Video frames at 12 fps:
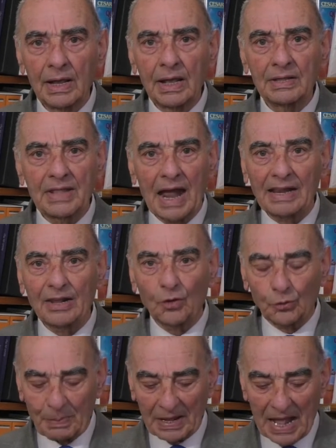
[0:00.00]
dagli
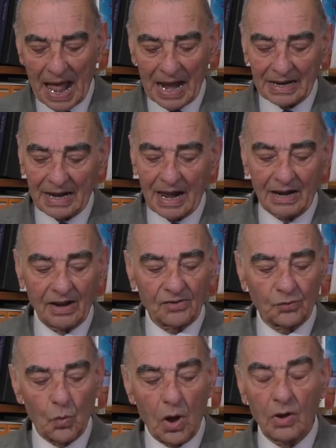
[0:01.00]
ospedali alla
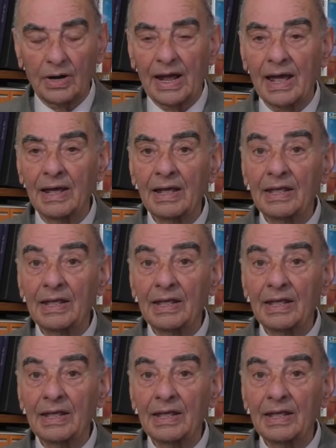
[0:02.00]
scuola,